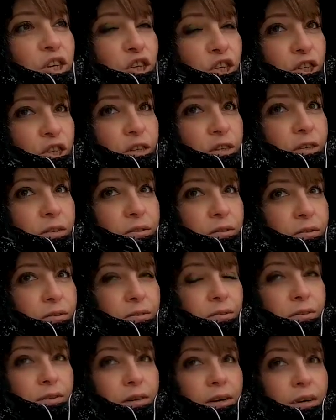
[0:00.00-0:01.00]
блестеть, красиво
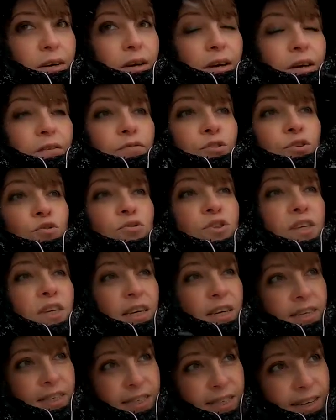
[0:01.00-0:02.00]

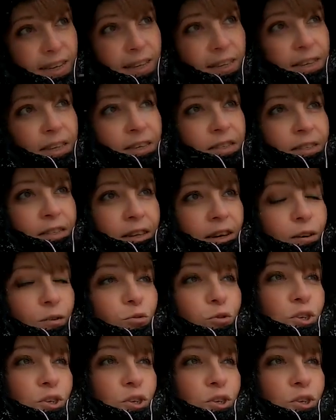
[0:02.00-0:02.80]
все-таки останки, да,